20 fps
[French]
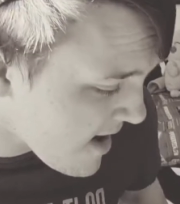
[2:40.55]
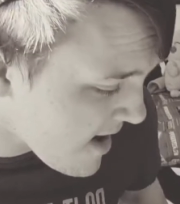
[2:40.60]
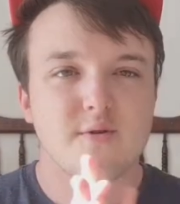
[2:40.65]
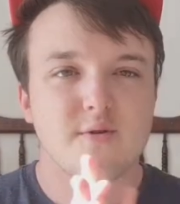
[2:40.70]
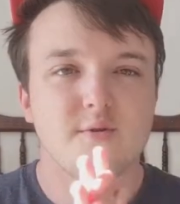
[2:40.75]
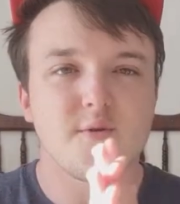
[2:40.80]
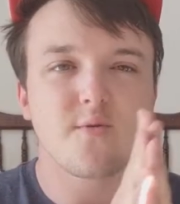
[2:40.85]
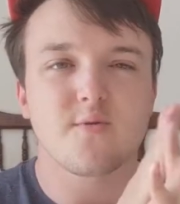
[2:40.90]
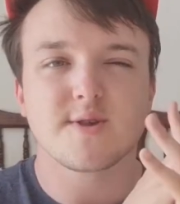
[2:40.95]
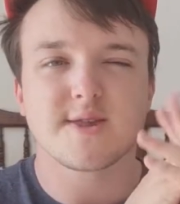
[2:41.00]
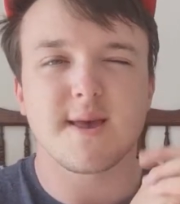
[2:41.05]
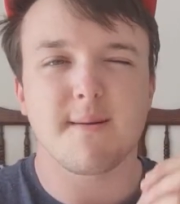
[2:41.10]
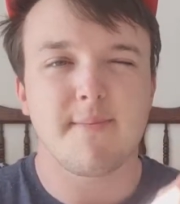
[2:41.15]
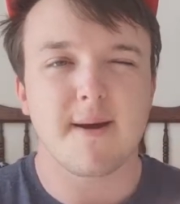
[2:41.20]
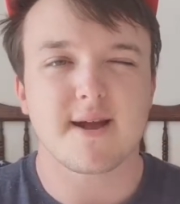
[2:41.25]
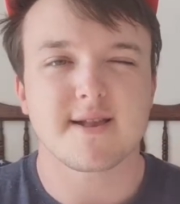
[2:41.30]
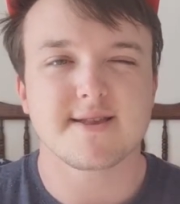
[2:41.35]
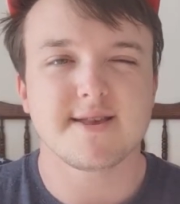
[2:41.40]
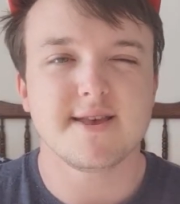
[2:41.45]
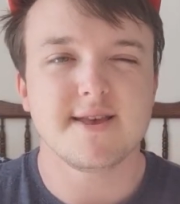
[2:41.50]
du coup c'est
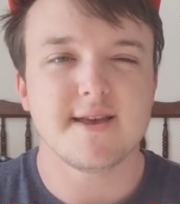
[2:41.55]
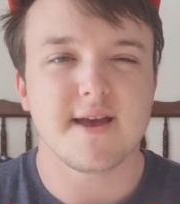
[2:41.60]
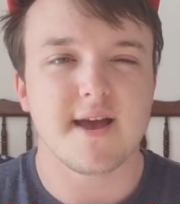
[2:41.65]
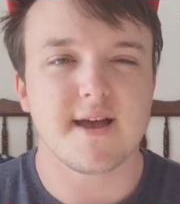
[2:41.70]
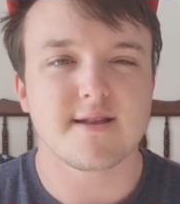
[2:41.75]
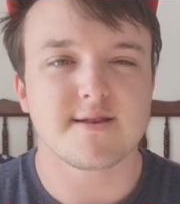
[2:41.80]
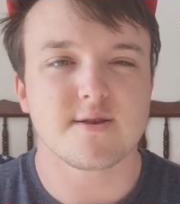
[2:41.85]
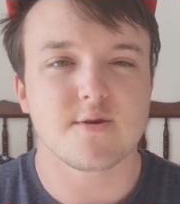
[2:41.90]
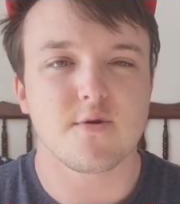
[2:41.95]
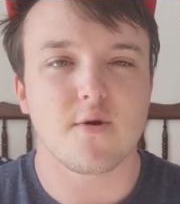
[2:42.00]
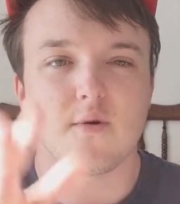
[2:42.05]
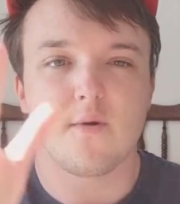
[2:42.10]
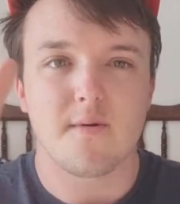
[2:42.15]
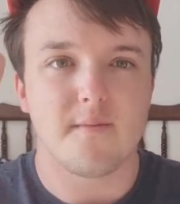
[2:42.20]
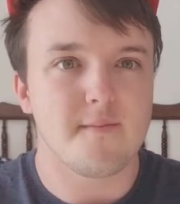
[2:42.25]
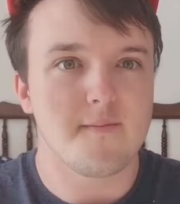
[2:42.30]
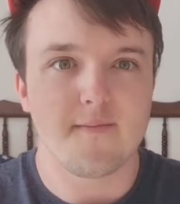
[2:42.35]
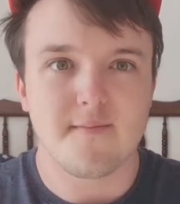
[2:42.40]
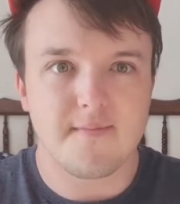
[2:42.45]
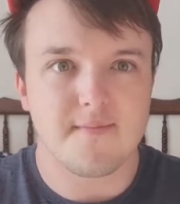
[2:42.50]
parti, Enzo,
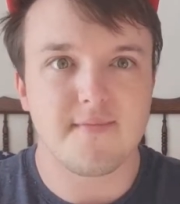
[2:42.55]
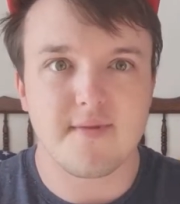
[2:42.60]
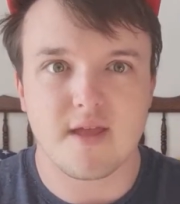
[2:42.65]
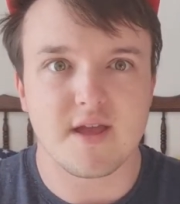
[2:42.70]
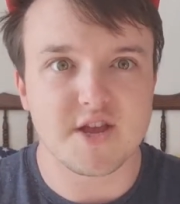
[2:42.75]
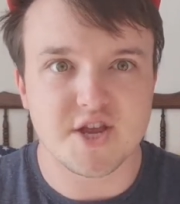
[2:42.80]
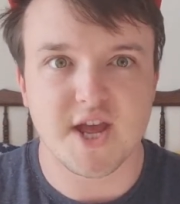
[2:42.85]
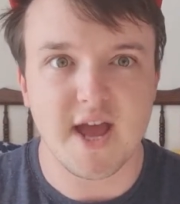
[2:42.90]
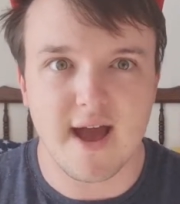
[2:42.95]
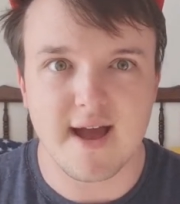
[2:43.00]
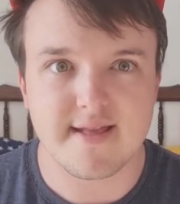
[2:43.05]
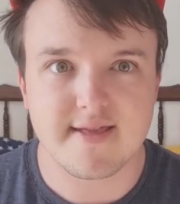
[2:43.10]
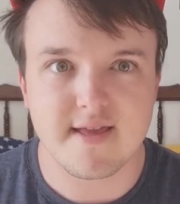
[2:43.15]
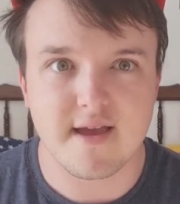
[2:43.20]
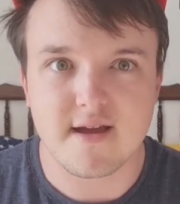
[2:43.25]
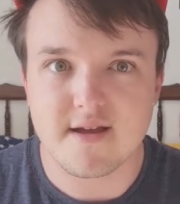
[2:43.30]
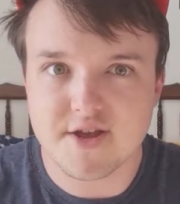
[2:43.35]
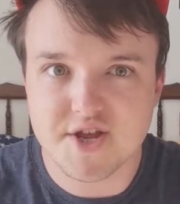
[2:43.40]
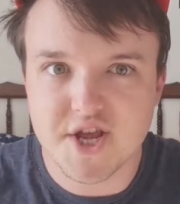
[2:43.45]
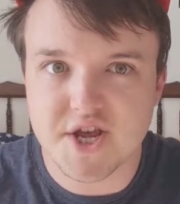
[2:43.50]
j'ai hâte,
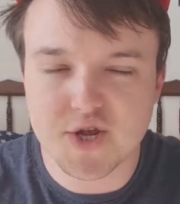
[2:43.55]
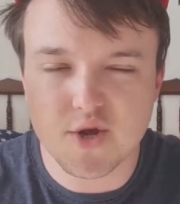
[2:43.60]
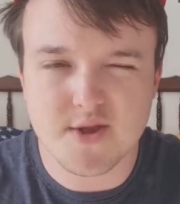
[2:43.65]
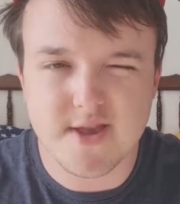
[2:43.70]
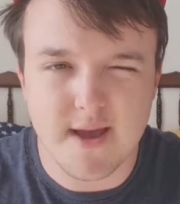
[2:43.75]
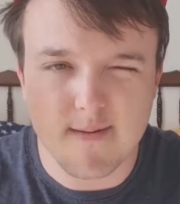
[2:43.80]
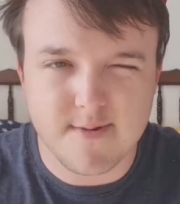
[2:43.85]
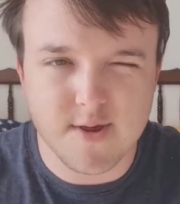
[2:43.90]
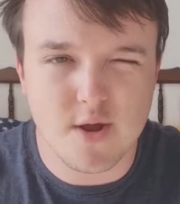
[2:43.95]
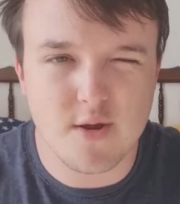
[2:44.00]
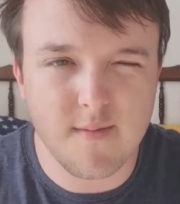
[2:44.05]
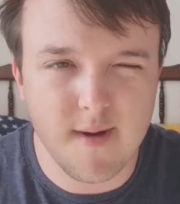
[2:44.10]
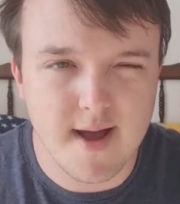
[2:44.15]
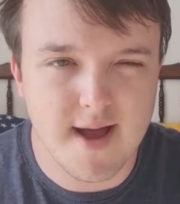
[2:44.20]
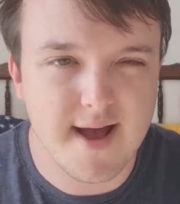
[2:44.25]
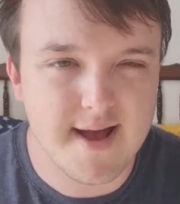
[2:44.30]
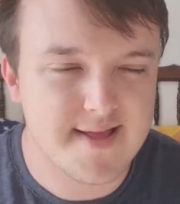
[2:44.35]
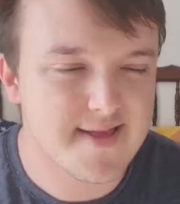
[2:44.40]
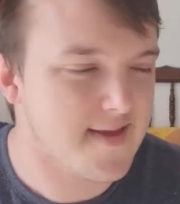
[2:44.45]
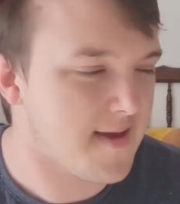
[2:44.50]
j'ai juste absolument
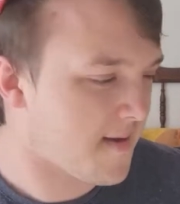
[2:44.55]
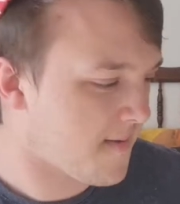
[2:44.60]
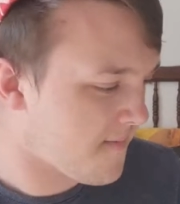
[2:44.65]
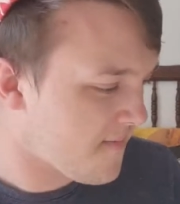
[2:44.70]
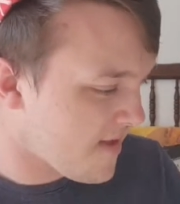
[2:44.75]
hâte.